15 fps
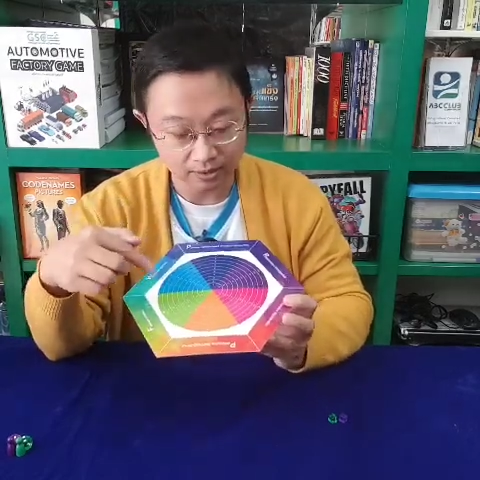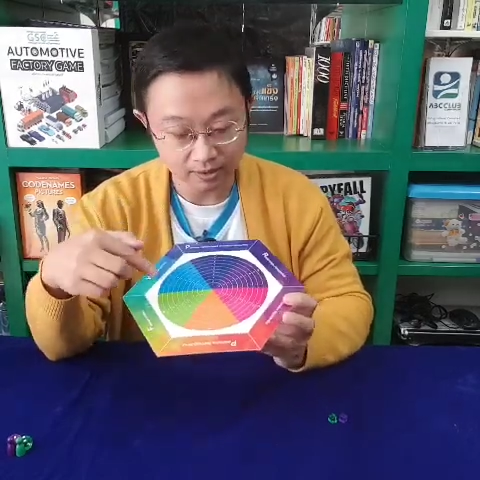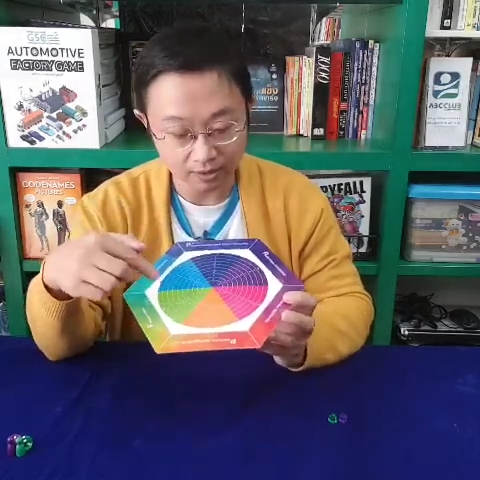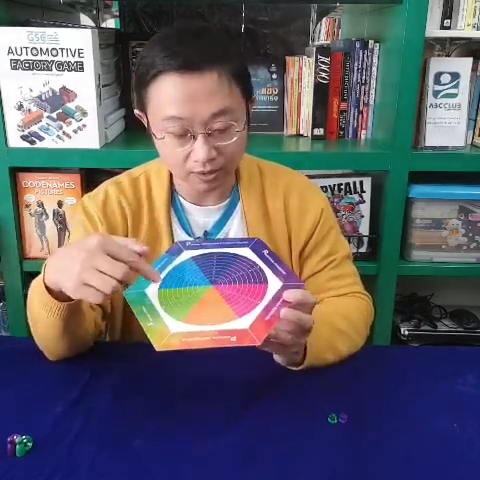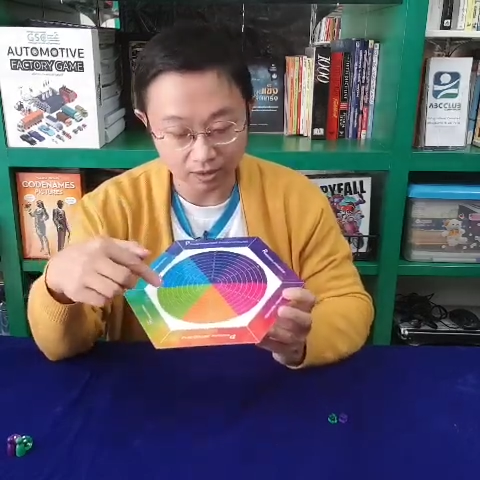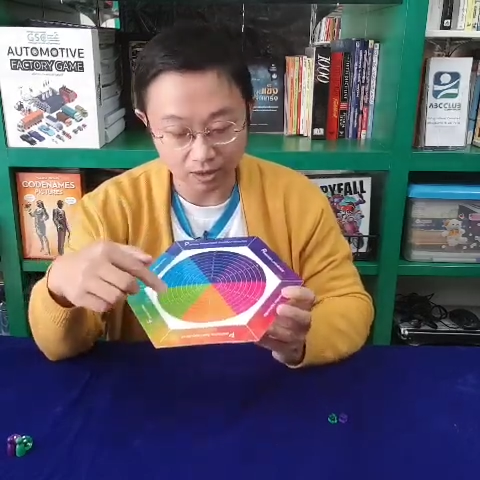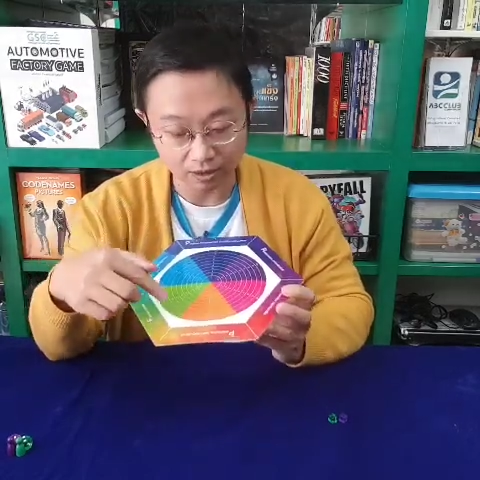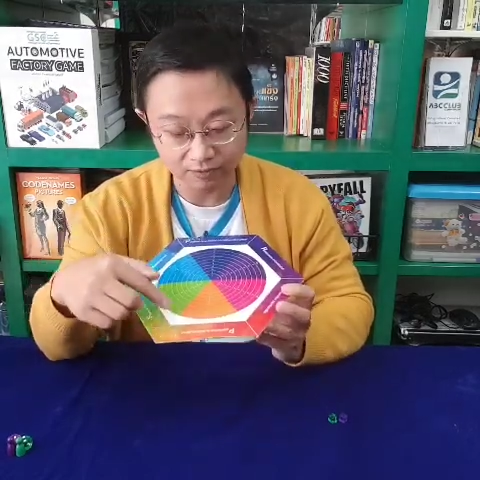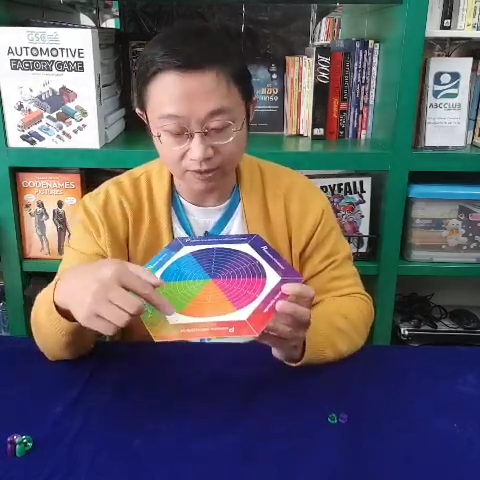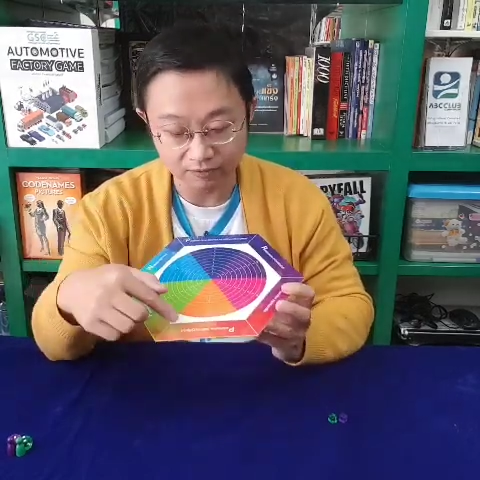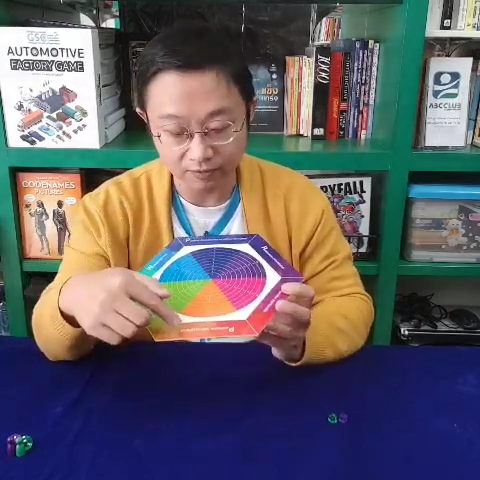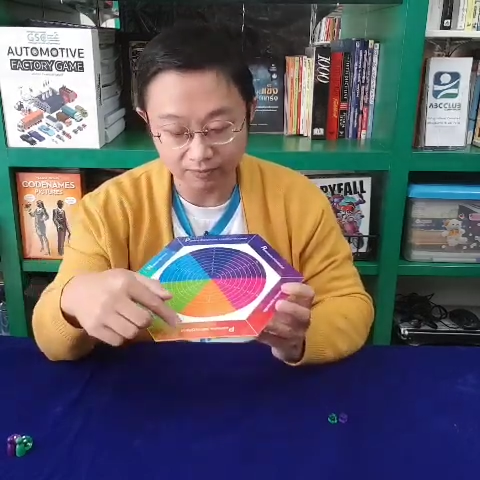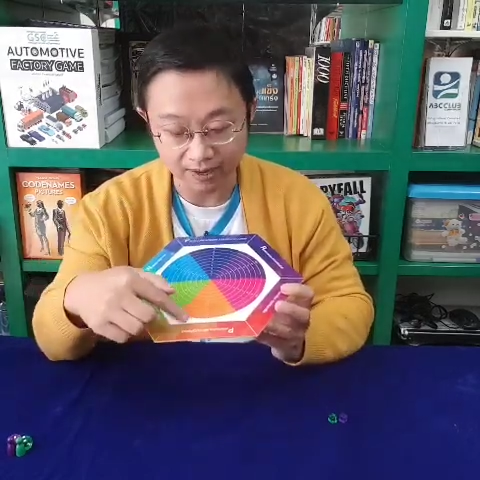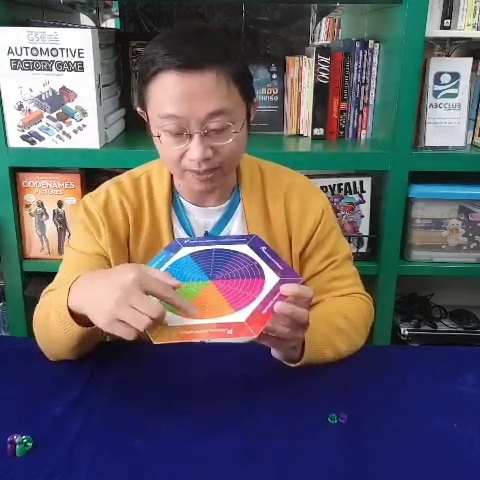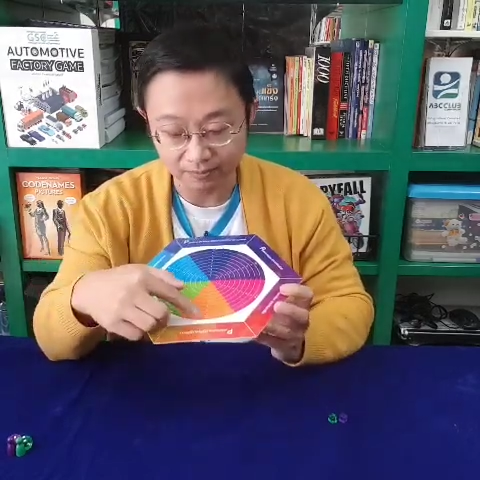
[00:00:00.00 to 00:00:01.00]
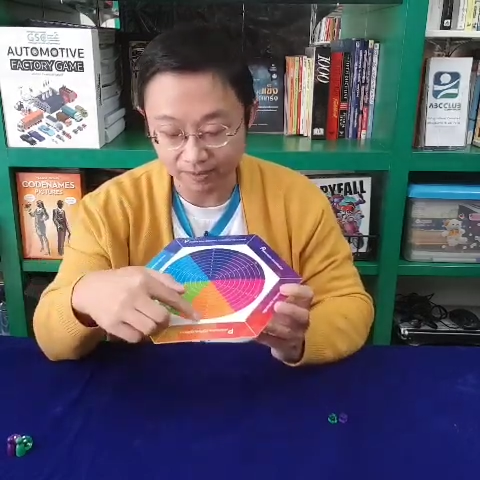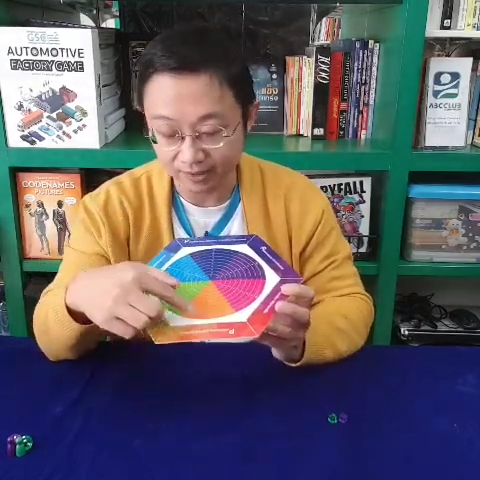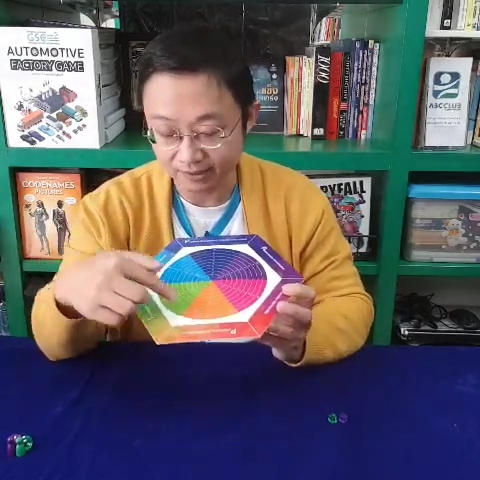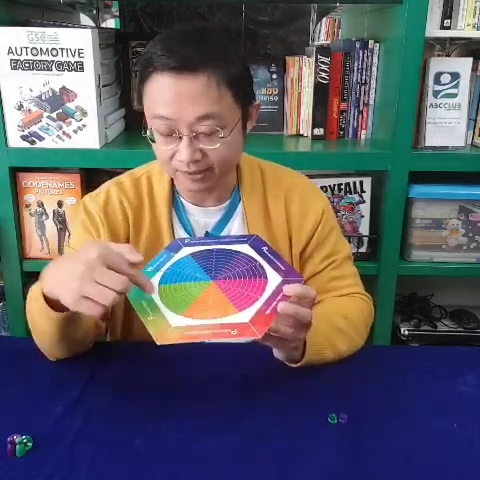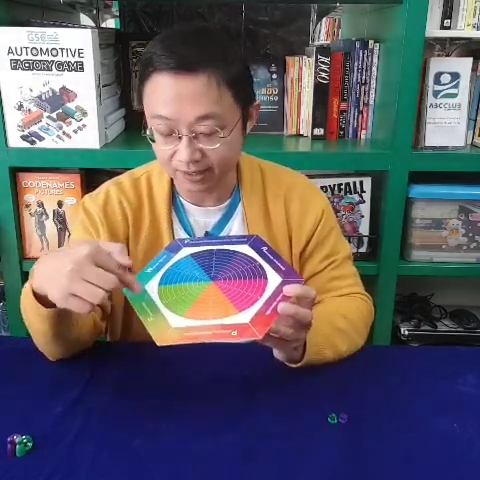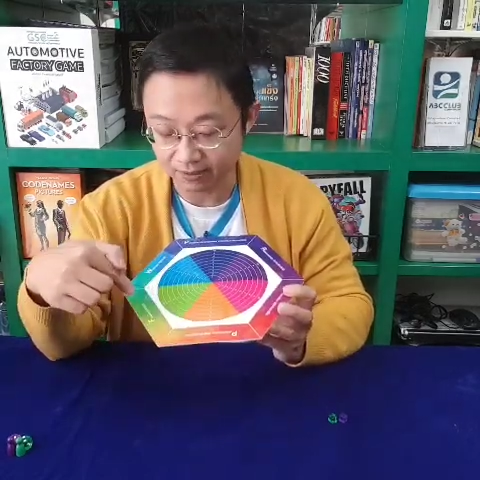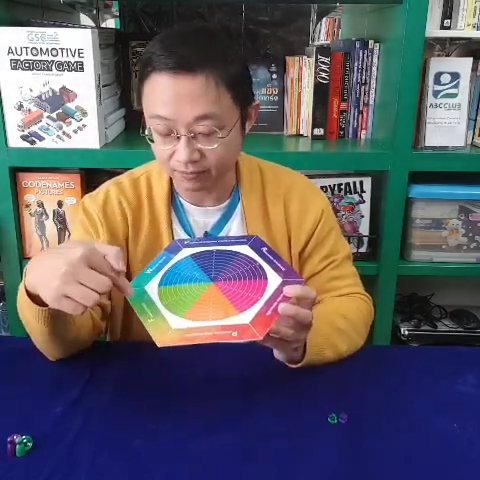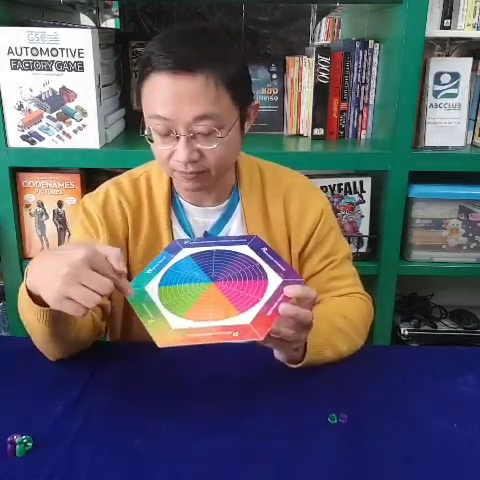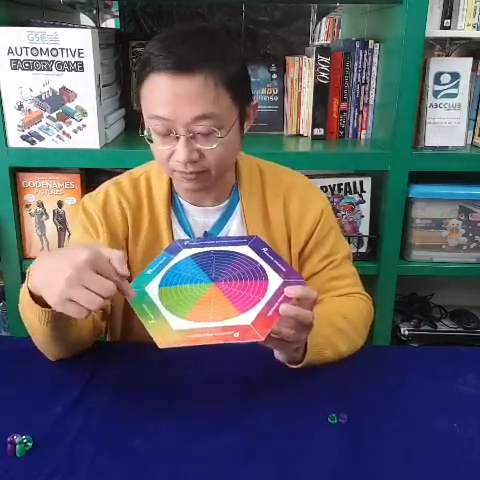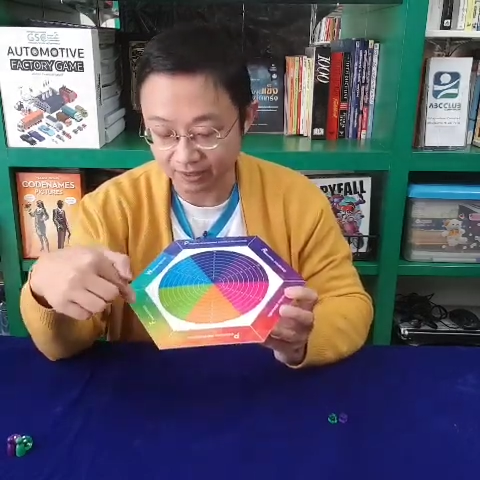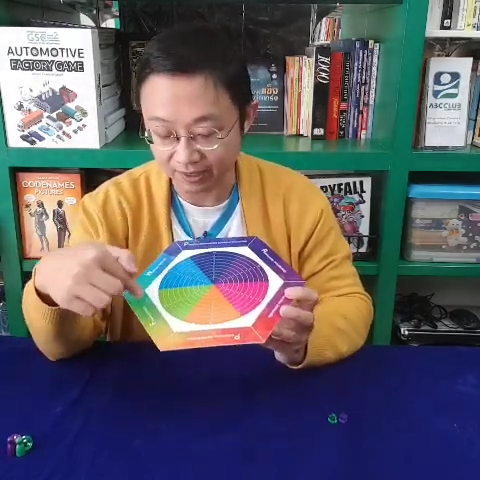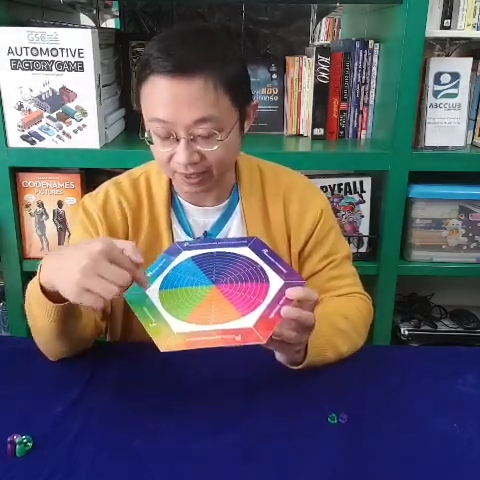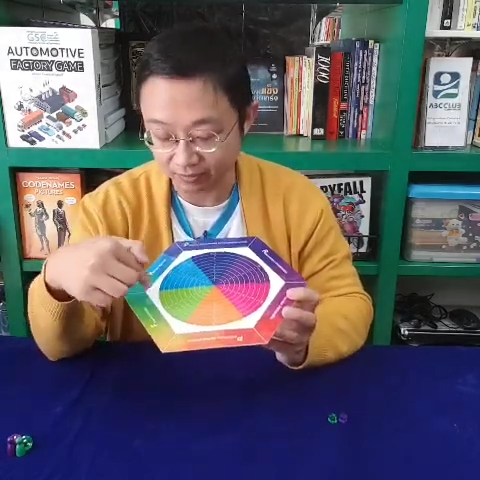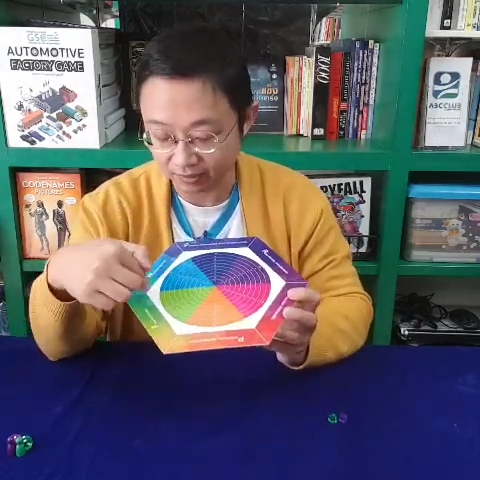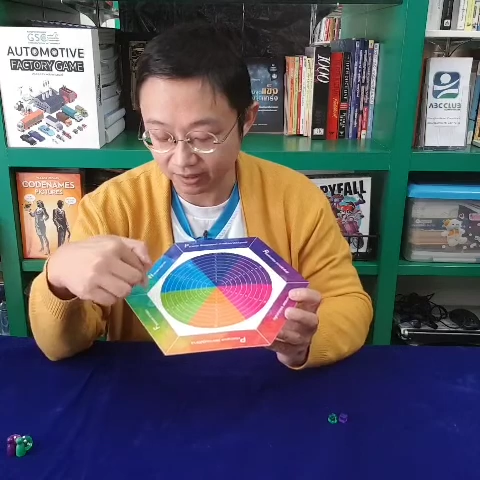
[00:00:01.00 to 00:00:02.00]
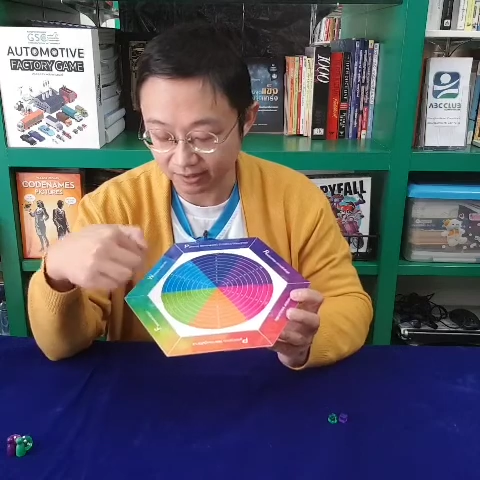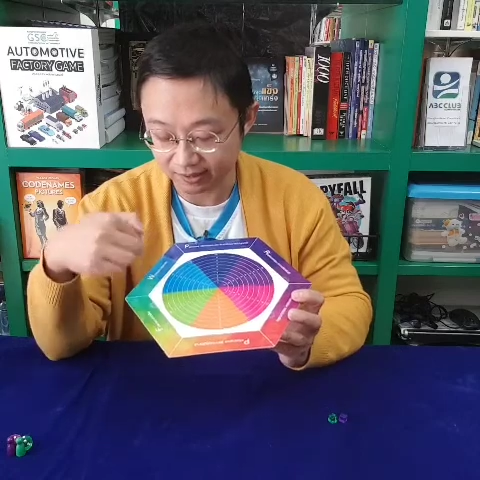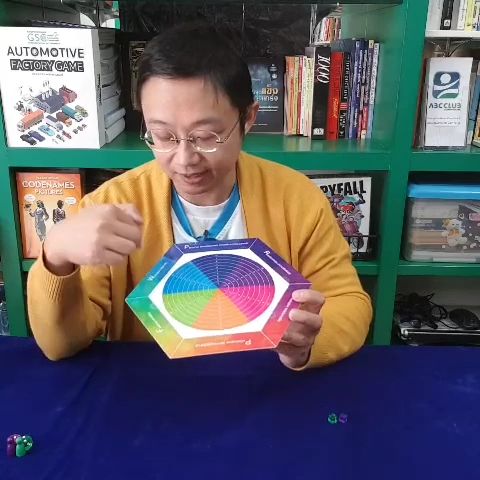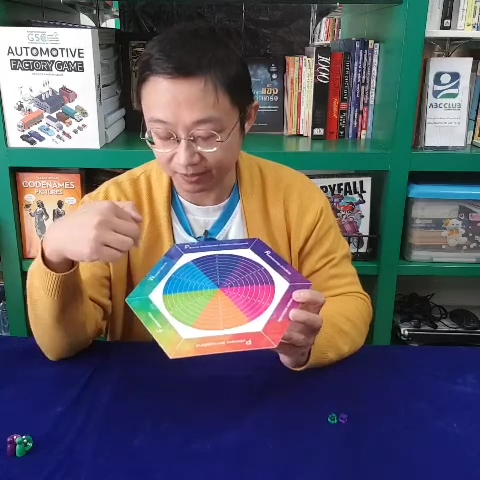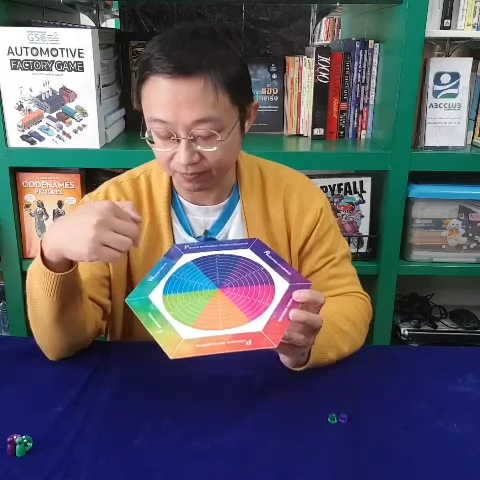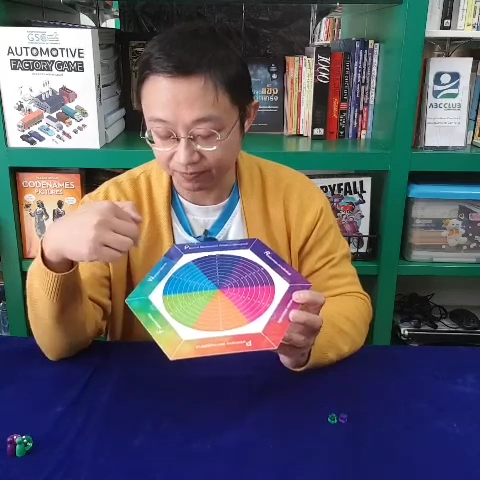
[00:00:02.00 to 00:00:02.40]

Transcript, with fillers: เรื่องของ performance เบอร์10 finance เบอร์